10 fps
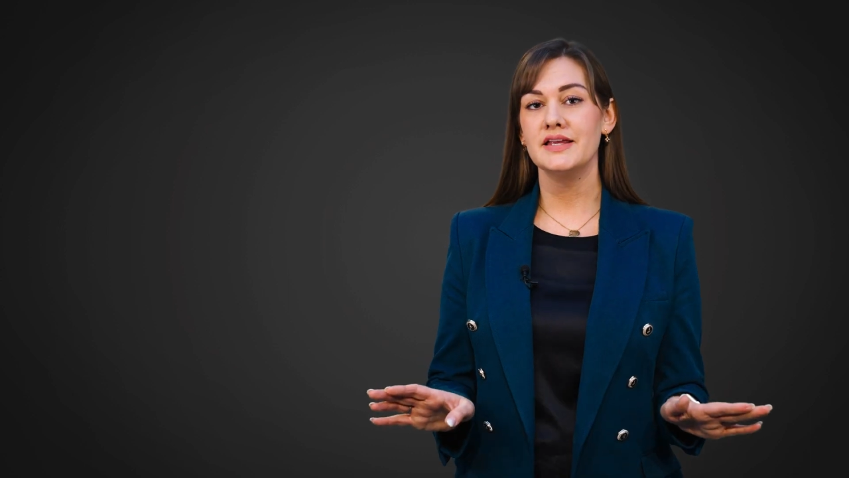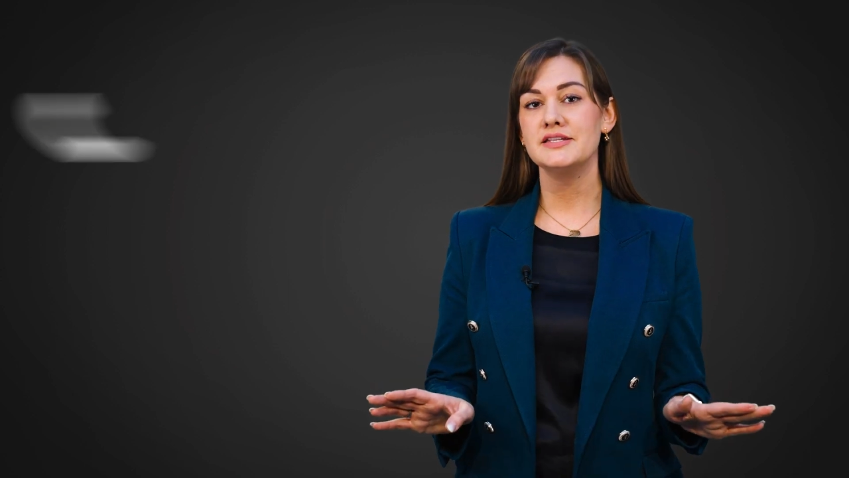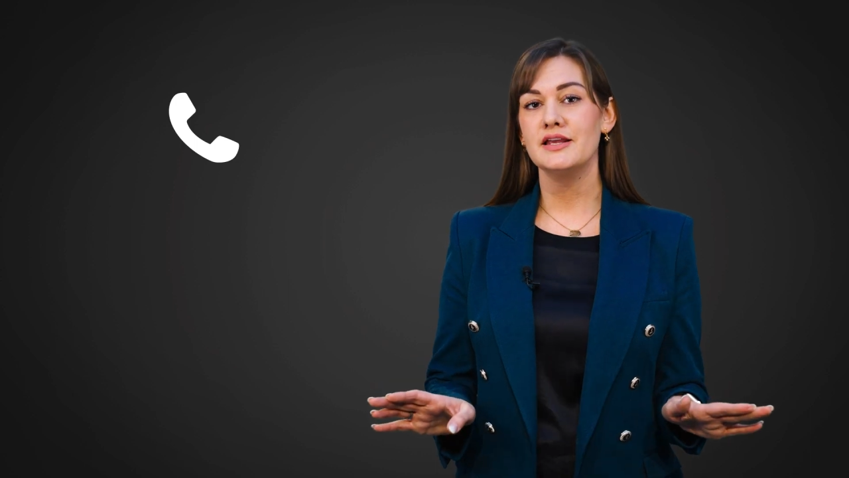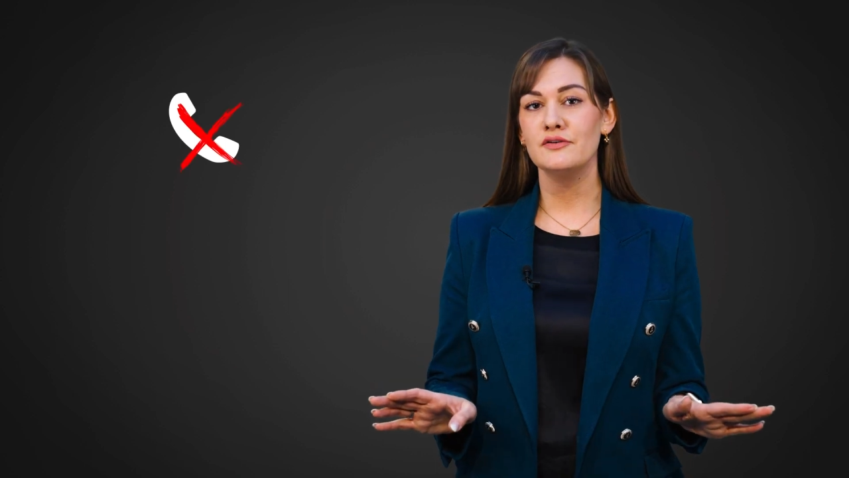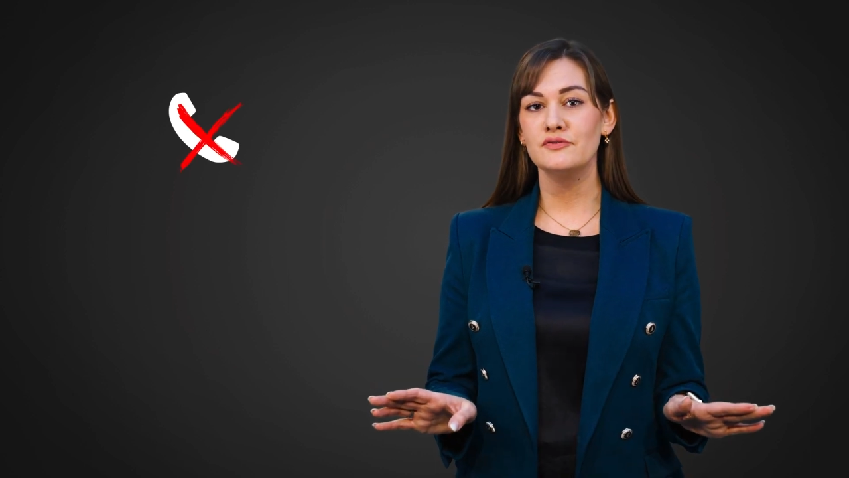
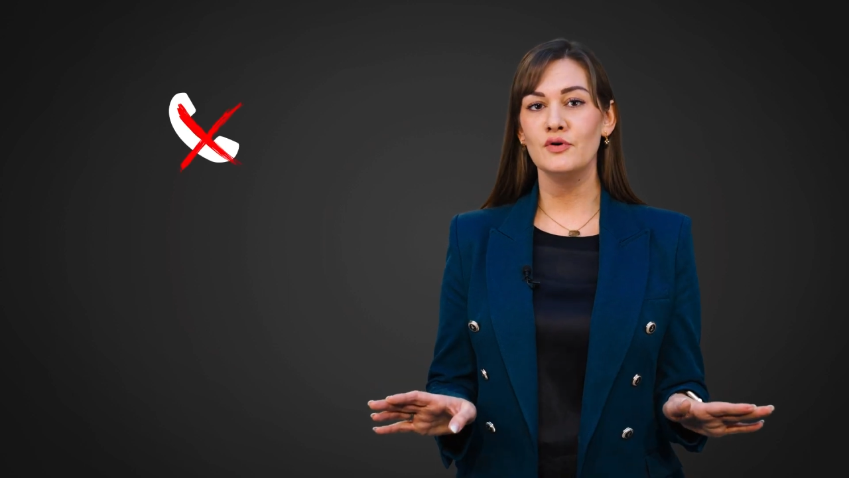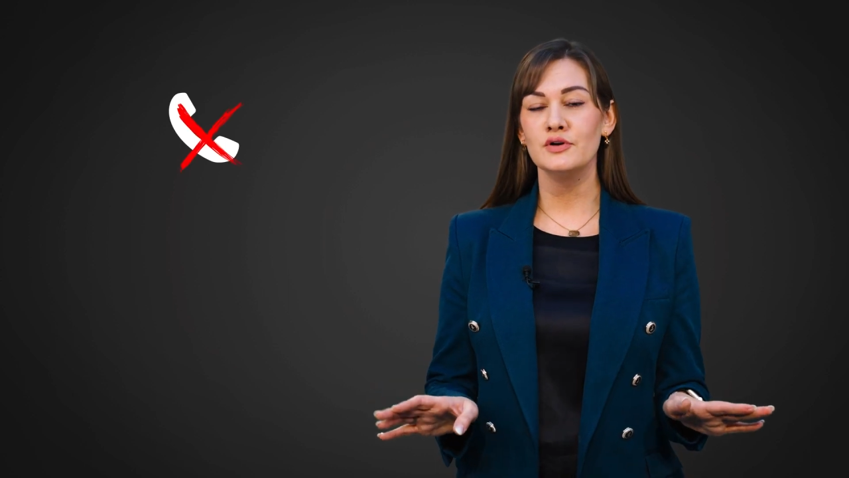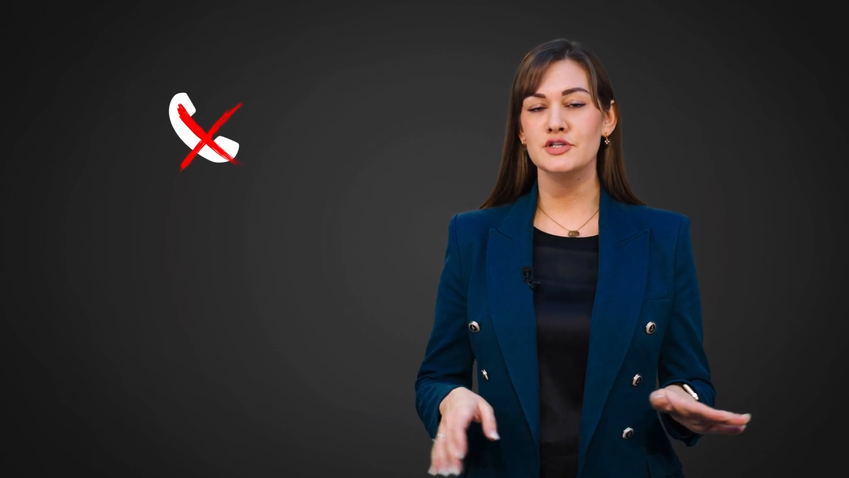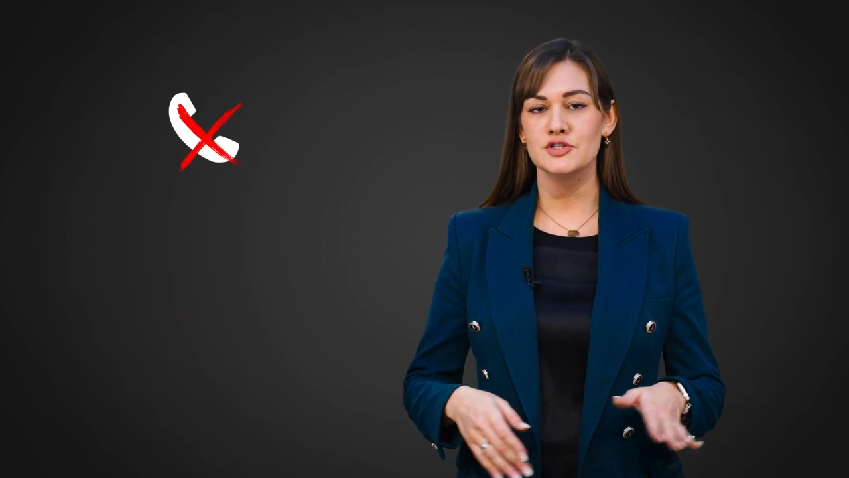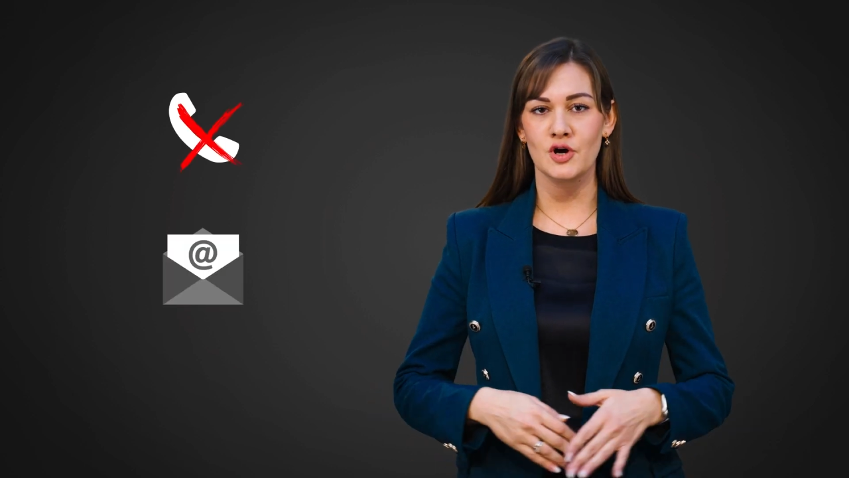
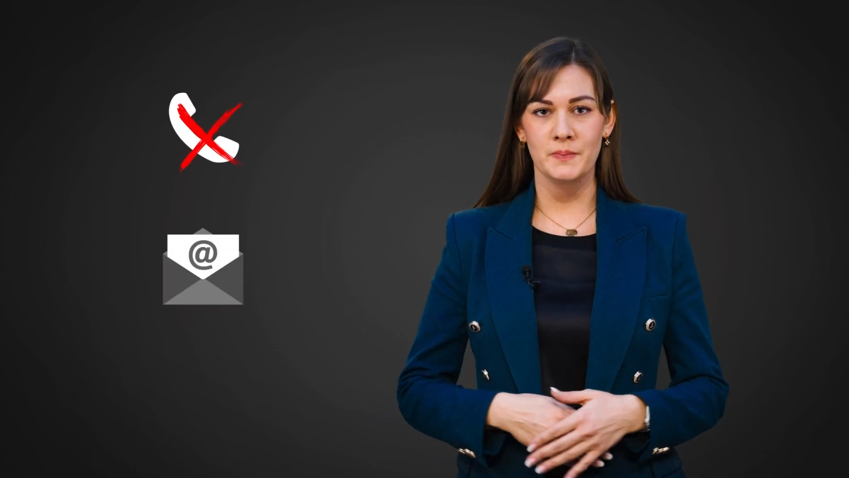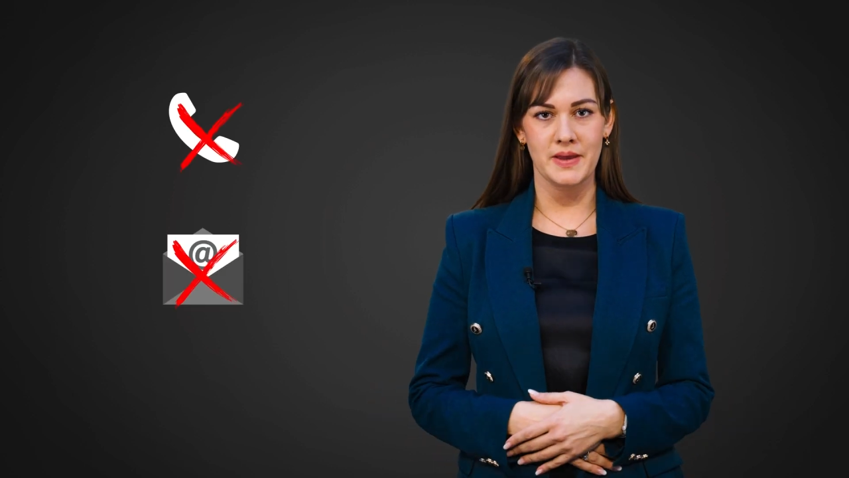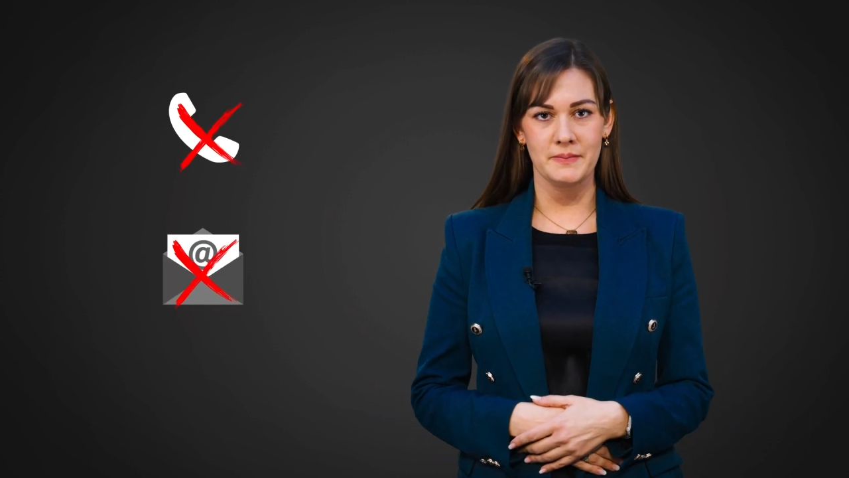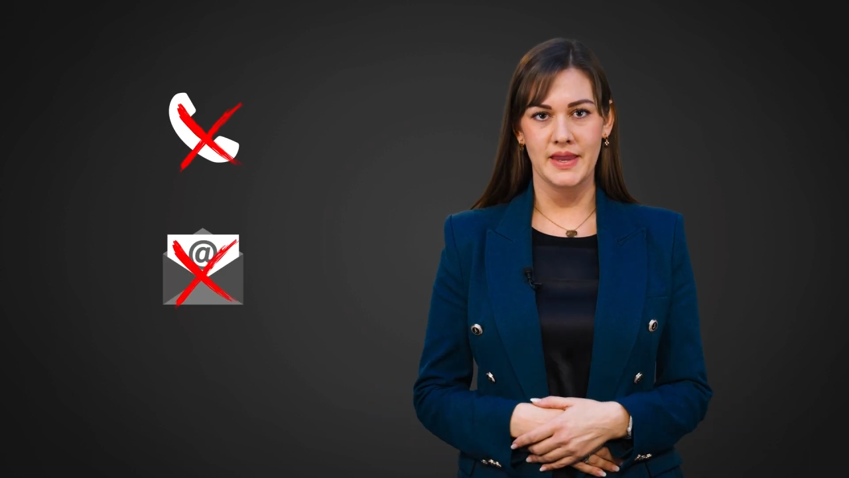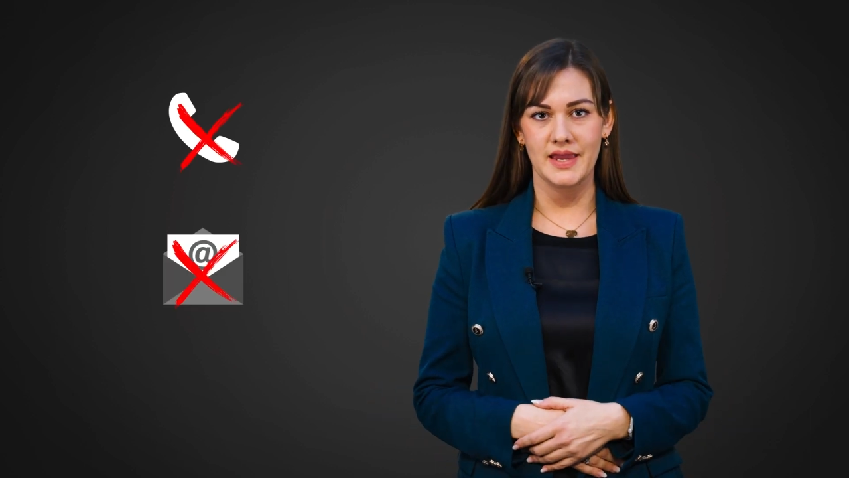telefonisch noch
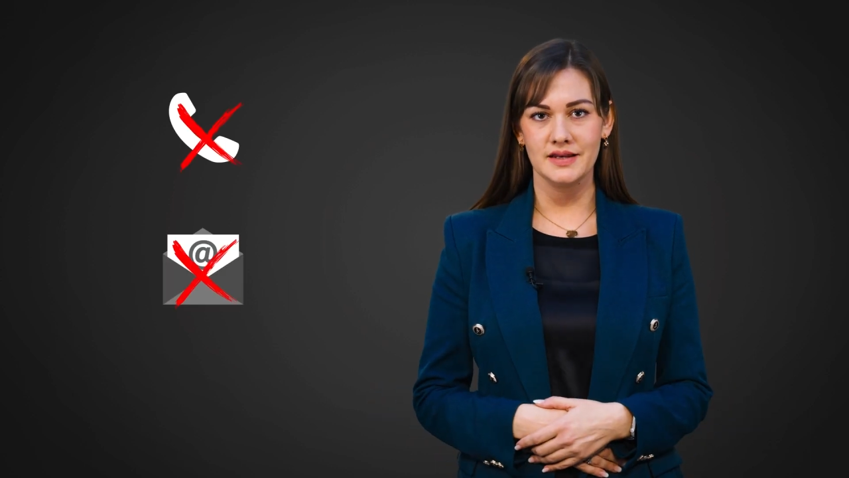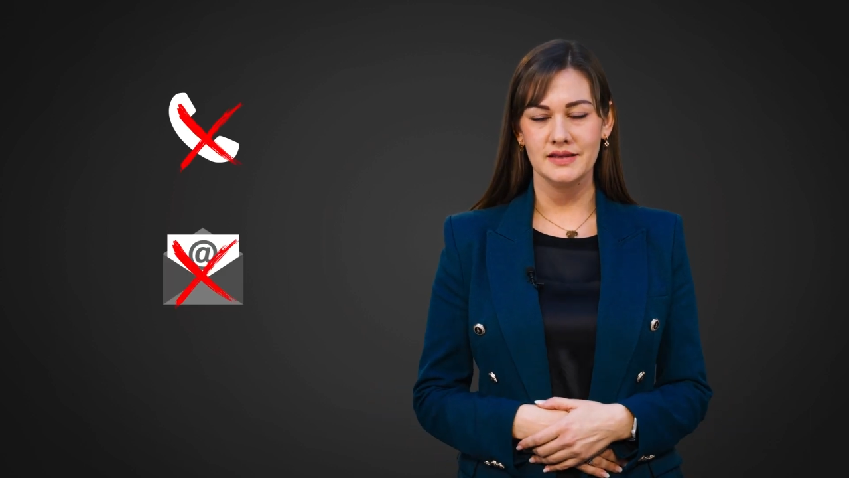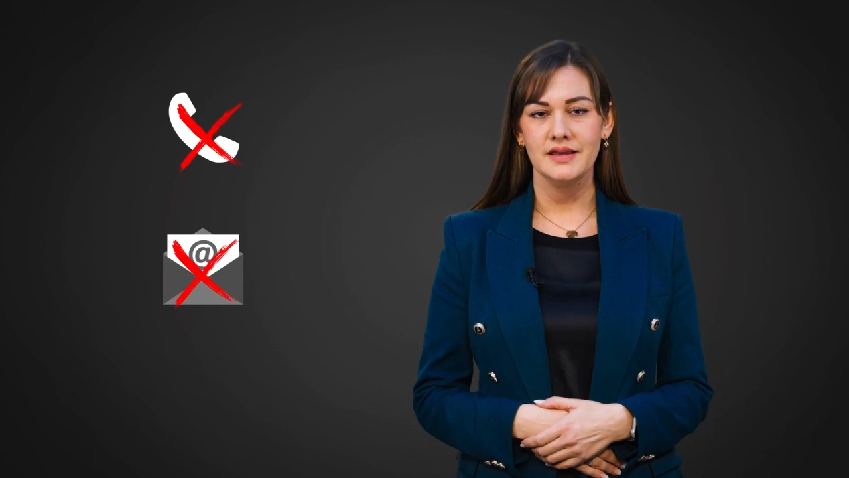per Mail,